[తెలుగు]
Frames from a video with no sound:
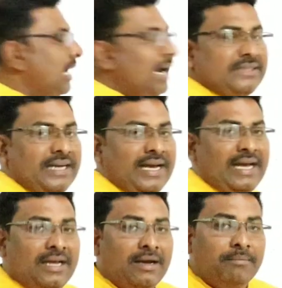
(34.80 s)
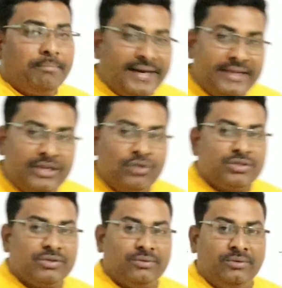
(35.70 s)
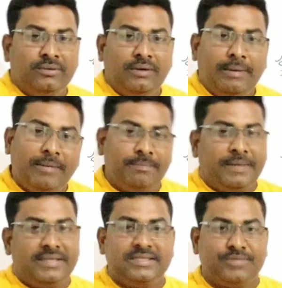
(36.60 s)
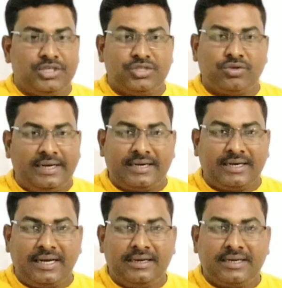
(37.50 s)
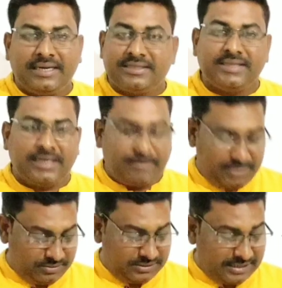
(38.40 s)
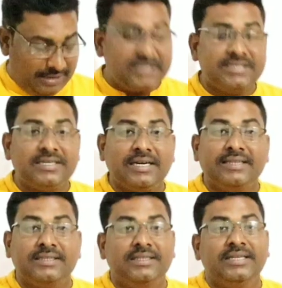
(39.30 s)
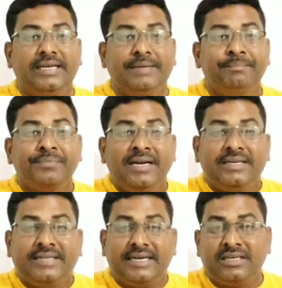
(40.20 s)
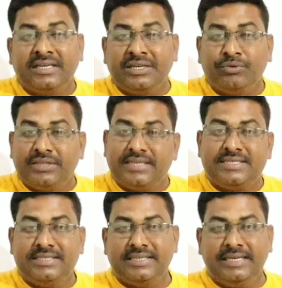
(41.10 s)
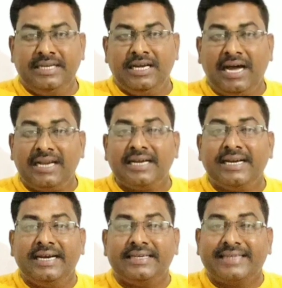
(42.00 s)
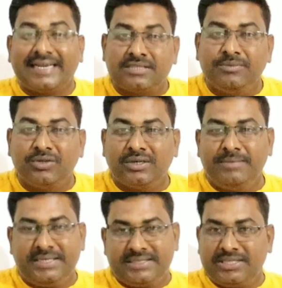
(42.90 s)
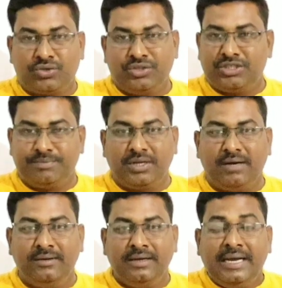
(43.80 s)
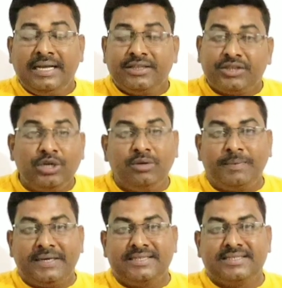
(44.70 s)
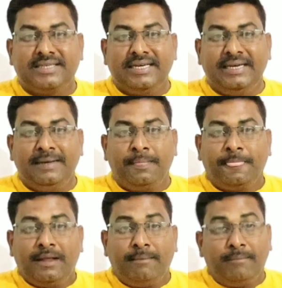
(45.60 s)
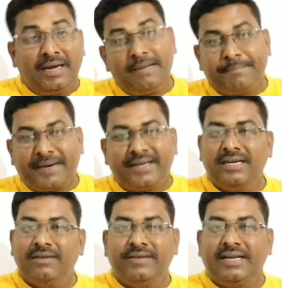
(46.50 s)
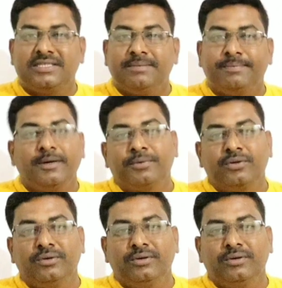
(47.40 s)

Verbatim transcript: అయితే ప్రక్రియ కోసం మనం పరిచయం చేసుకోవాలి ఇక్కడ ఖచ్చితంగా మనం గమనించినట్లయితే ఇది టెక్ని ఉద్దేశించి అలాగే టెక్స్ట్ బుక్ని బేస్ చేసుకొని చెప్తున్నాం తెలుగు పండిట్స్కి మరలా ప్రక్రియలు వేరే చెప్పినప్పుడు